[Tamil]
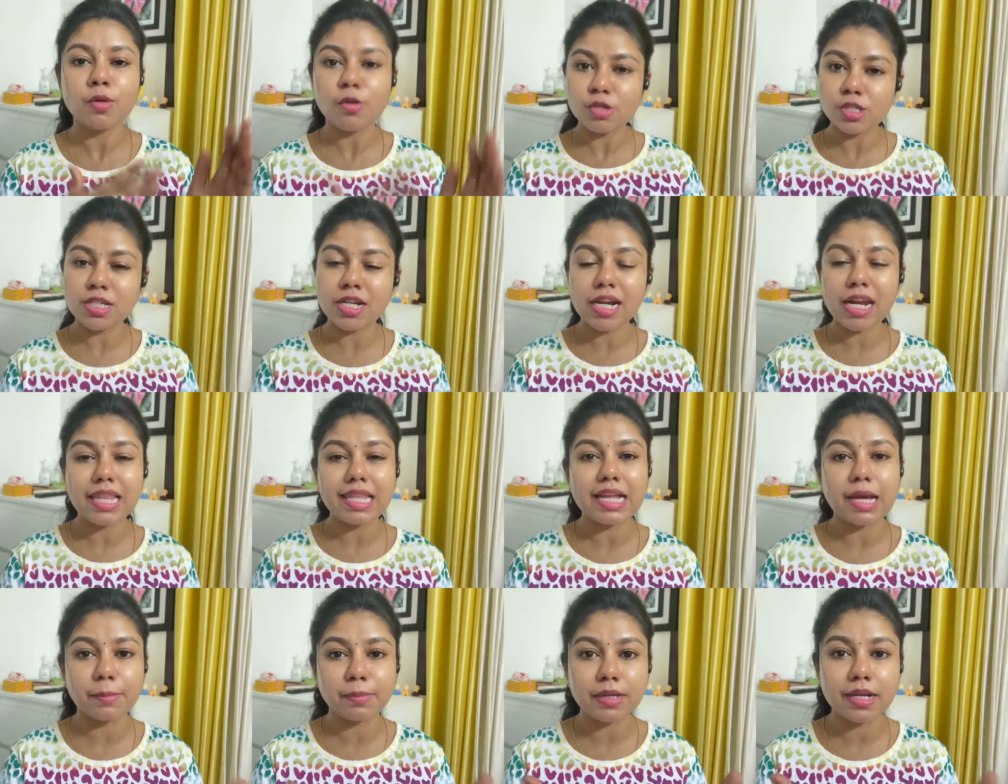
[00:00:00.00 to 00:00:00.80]
கொஞ்ச நாள்
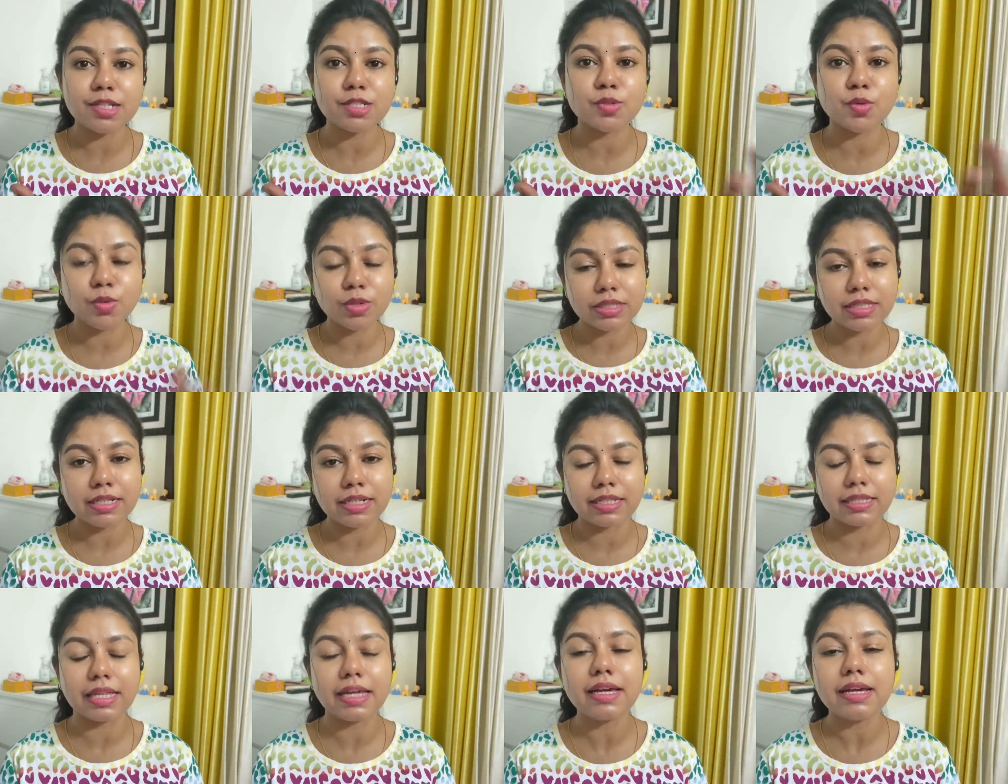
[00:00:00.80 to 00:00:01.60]
நல்ல அப்டேட்ஸ்
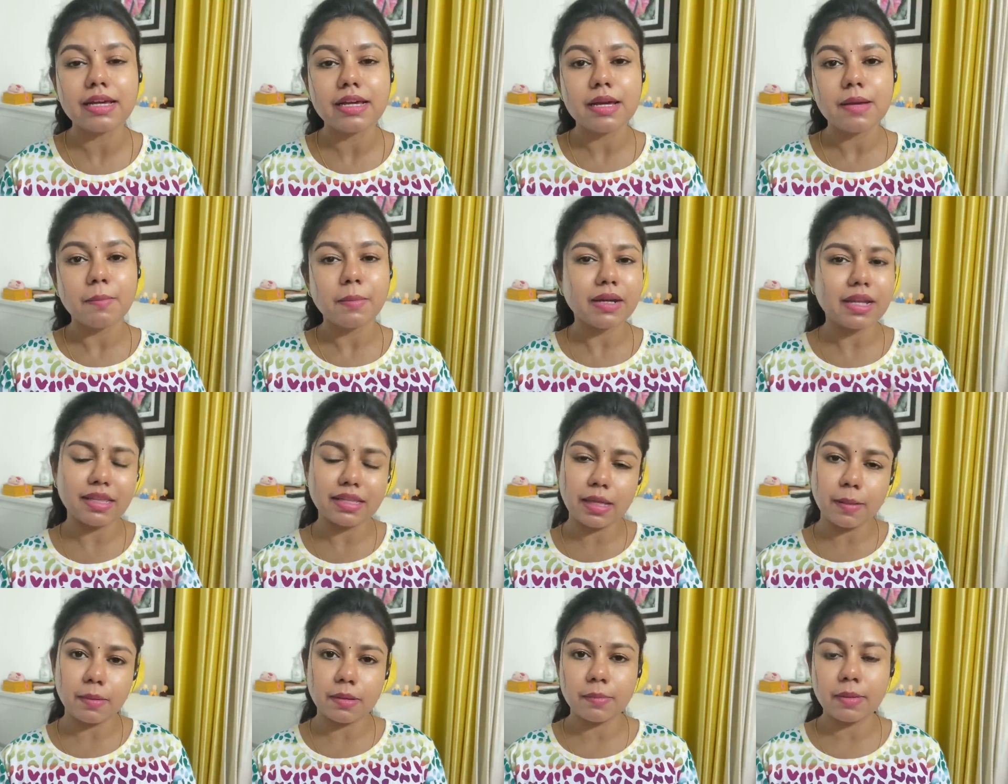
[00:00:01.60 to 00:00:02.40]
கொடுத்துட்டு இருந்தேன் பட்
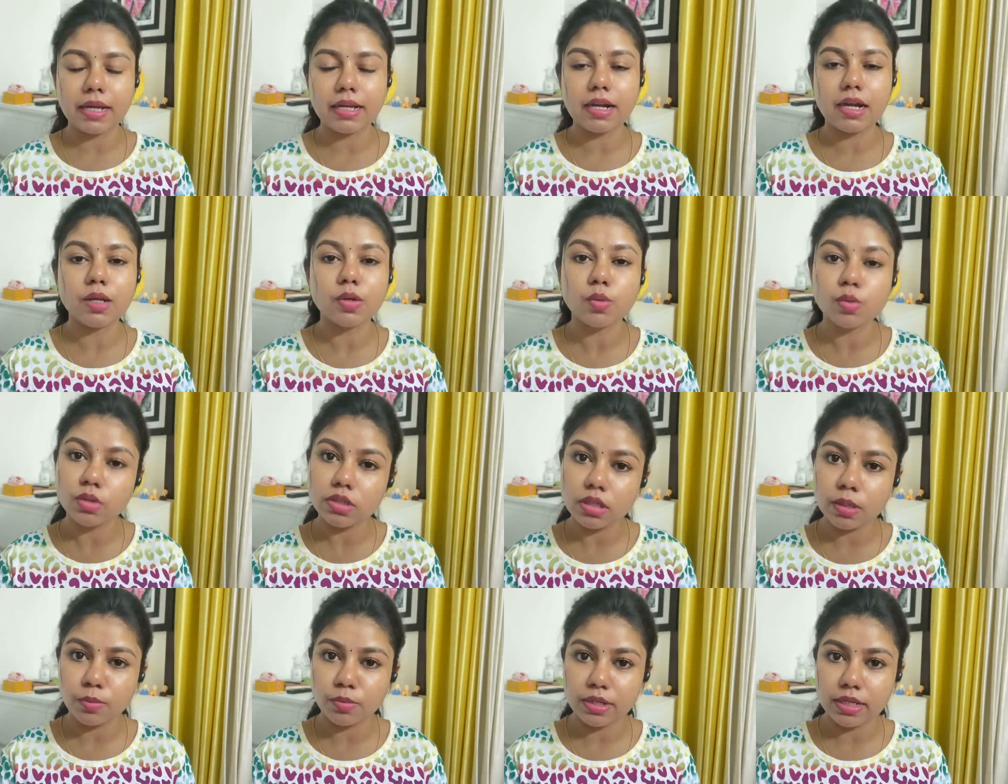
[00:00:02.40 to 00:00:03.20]
அதுக்கப்புறமா என்னால்
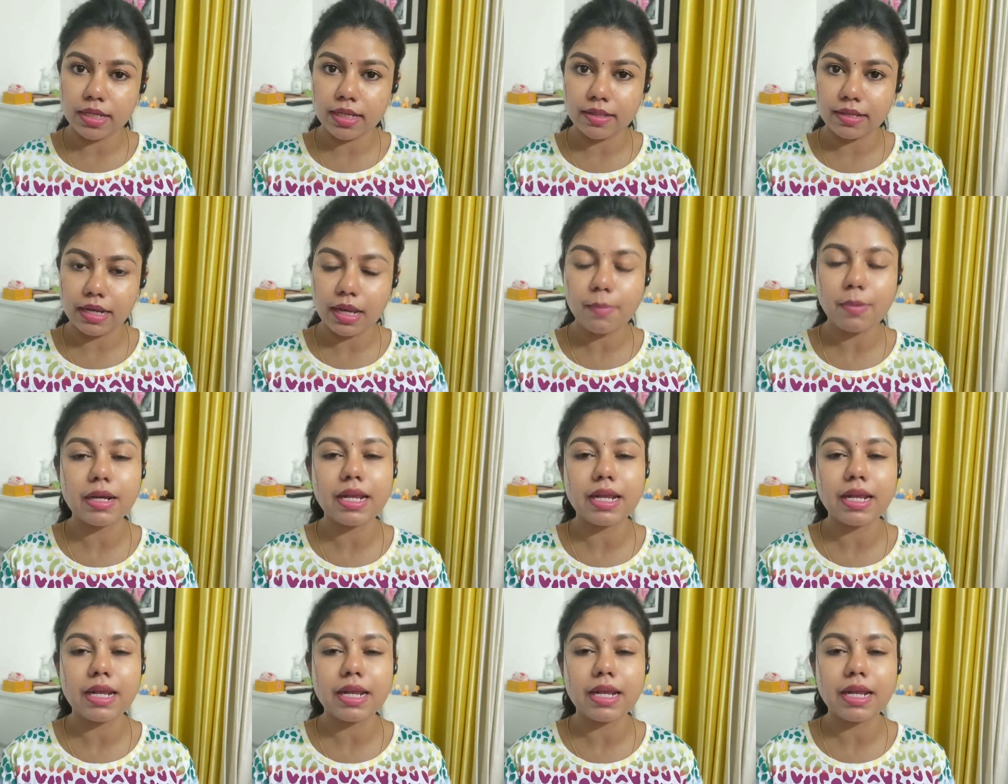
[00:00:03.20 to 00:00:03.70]
கொடுக்க முடியறதில்ல